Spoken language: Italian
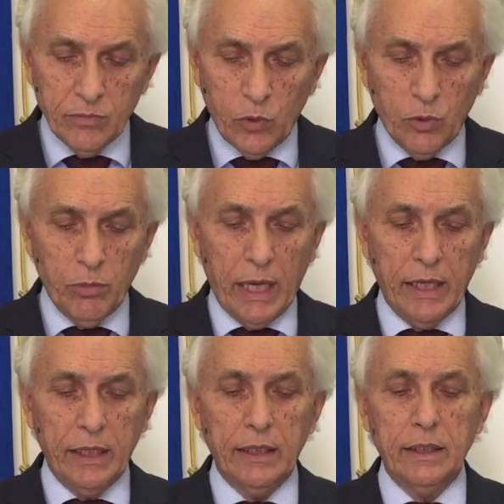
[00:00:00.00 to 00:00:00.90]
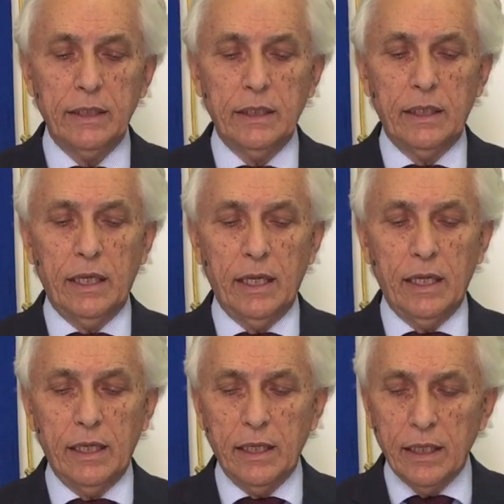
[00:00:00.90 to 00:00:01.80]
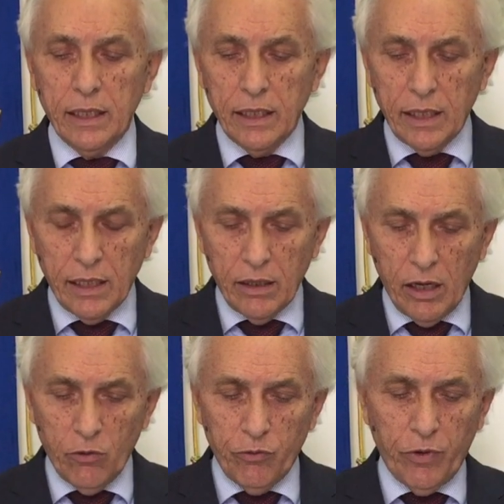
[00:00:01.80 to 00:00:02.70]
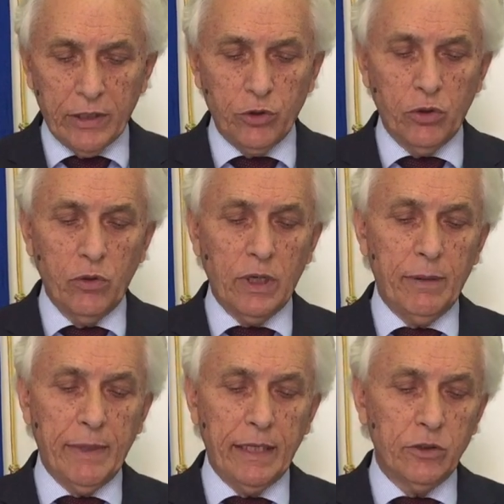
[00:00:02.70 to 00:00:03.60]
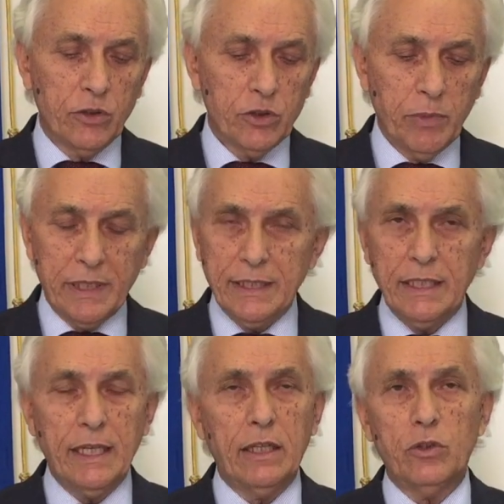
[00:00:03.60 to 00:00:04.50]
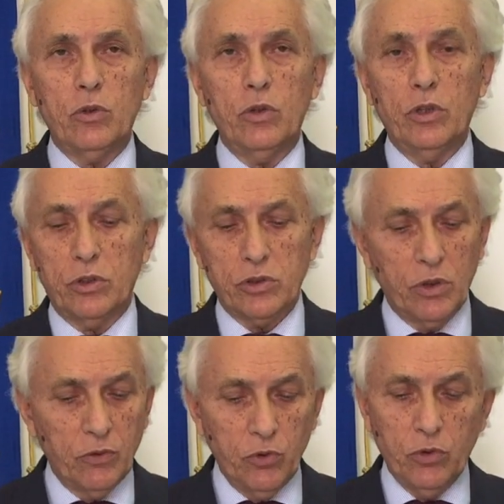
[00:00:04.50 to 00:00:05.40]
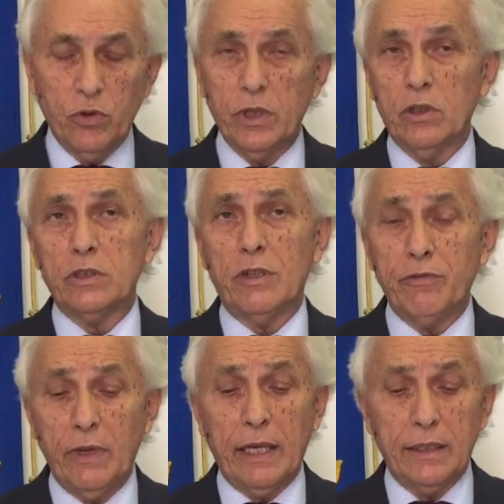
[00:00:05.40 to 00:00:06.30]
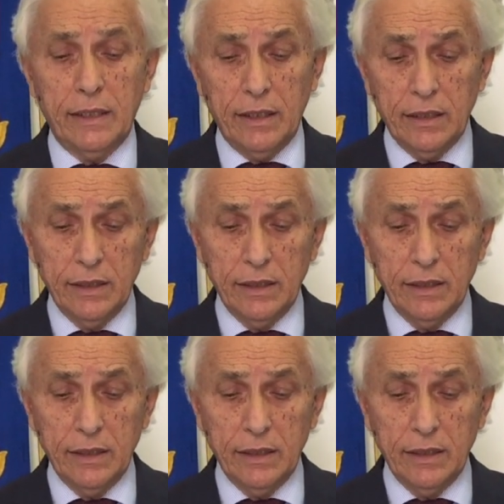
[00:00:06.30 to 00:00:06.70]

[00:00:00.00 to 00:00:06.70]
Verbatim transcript: ormai è, è un fatto conclamato, insomma, ha segnato il nostro lavoro, i nostri affetti,